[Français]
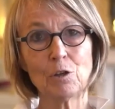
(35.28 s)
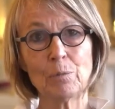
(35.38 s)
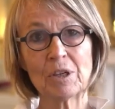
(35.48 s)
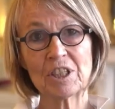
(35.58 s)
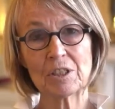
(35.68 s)

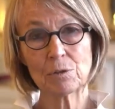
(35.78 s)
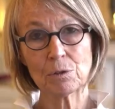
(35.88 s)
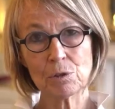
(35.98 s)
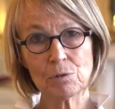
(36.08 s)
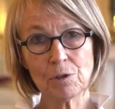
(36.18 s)
Le marché se
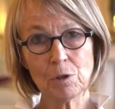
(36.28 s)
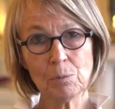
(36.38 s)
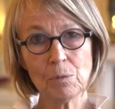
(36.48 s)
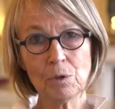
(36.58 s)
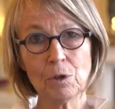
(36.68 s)

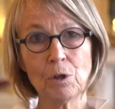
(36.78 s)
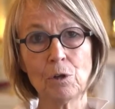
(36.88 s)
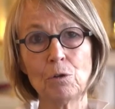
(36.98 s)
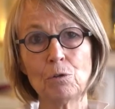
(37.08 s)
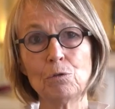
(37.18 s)
transforme,
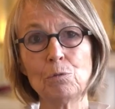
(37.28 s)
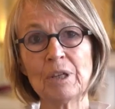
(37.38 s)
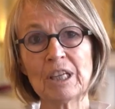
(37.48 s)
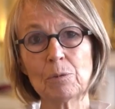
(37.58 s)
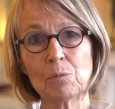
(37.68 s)
le
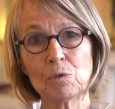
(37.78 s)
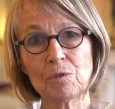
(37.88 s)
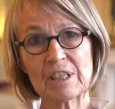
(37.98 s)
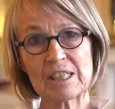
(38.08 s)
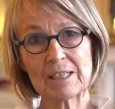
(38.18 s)
numérique
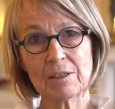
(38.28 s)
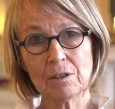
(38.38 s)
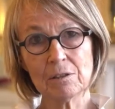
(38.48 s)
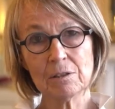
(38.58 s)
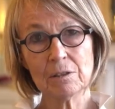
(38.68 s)
bouleverse les
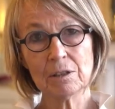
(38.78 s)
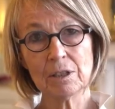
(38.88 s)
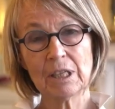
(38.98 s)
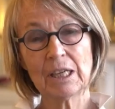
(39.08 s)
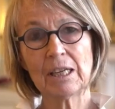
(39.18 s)
codes,
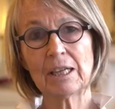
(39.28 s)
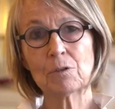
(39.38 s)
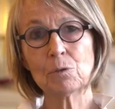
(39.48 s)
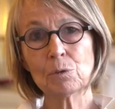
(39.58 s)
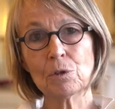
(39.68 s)

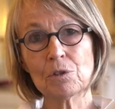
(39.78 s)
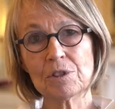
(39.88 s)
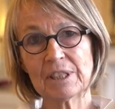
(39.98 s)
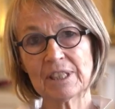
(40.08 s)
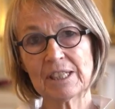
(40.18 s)
la
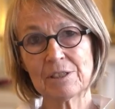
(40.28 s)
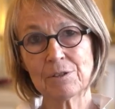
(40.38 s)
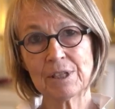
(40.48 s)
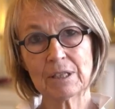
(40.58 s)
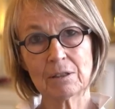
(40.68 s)
concurrence
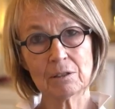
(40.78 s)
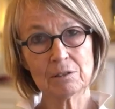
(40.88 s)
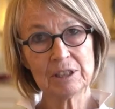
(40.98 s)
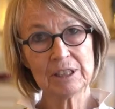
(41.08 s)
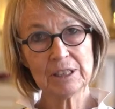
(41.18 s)
internationale
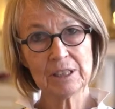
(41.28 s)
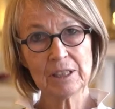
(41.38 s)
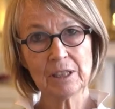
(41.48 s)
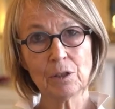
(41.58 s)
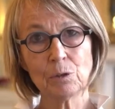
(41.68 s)
grandit,
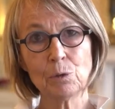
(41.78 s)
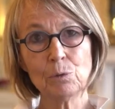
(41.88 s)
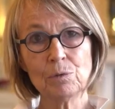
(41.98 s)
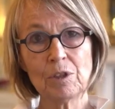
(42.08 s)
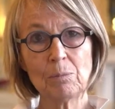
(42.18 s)
de
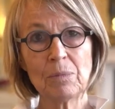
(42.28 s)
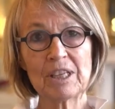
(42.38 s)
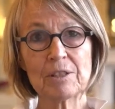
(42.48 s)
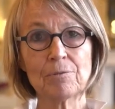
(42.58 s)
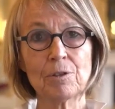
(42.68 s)
nouvelles
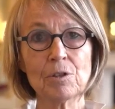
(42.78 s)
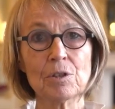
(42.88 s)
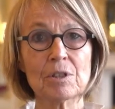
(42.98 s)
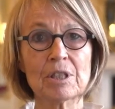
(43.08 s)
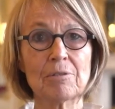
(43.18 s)
places
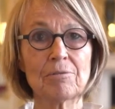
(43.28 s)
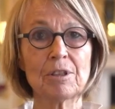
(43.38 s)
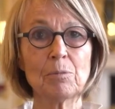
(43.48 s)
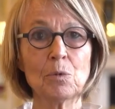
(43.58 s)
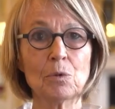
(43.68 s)
fortes
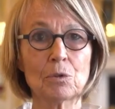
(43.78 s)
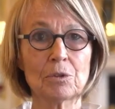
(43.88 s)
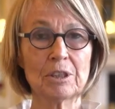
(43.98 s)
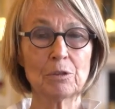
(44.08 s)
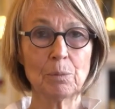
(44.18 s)
s'affirment aux
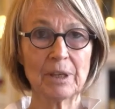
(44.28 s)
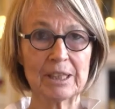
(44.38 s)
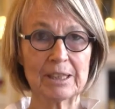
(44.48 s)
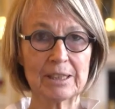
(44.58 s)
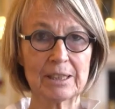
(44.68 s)
côtés de
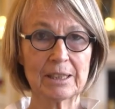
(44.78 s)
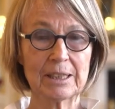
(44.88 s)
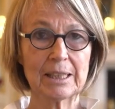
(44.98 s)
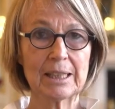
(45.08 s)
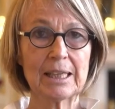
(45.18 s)
Paris.
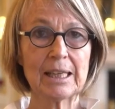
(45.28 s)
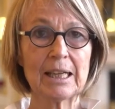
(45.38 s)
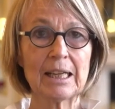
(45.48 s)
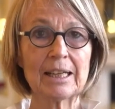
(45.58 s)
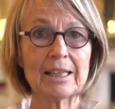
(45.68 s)

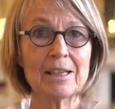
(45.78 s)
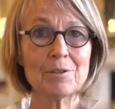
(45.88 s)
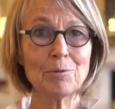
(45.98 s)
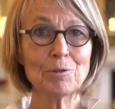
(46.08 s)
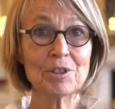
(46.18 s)
La
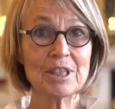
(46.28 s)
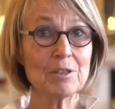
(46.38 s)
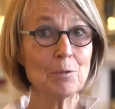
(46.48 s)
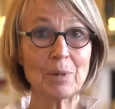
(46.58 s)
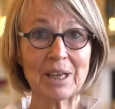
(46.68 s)
création
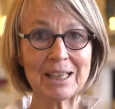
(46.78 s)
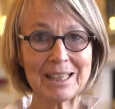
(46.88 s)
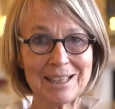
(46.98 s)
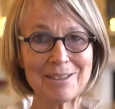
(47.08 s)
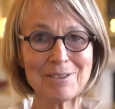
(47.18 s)
française ne perd
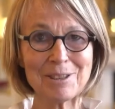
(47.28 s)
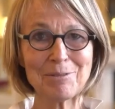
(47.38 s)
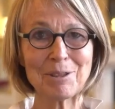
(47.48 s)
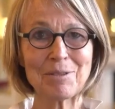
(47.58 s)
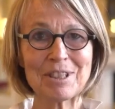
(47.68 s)
rien en
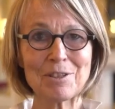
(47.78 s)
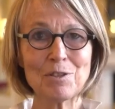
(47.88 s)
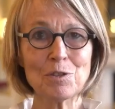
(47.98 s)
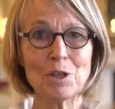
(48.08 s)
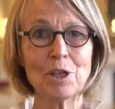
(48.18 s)

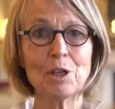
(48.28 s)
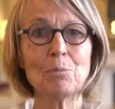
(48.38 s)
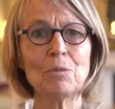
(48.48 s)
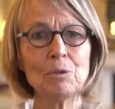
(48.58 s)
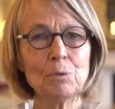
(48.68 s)
effervescence,
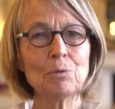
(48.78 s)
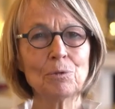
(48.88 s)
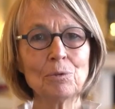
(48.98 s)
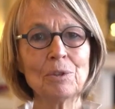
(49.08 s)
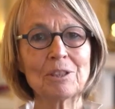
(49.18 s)
mais nous
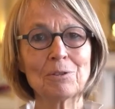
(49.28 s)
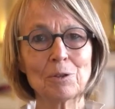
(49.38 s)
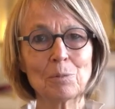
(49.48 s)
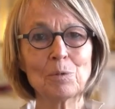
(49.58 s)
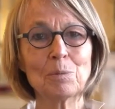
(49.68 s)
devons être
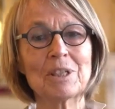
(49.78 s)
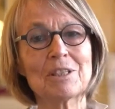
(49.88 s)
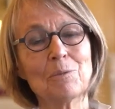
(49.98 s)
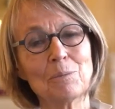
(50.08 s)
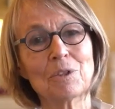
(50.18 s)
encore plus
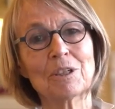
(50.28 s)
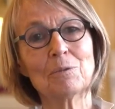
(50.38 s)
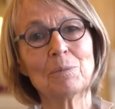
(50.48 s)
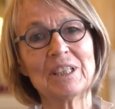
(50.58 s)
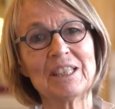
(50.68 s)
présents pour
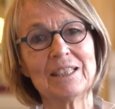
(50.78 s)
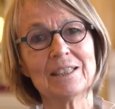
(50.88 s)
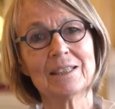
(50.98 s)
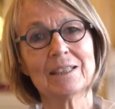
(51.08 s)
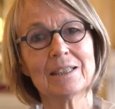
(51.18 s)
l'accompagner.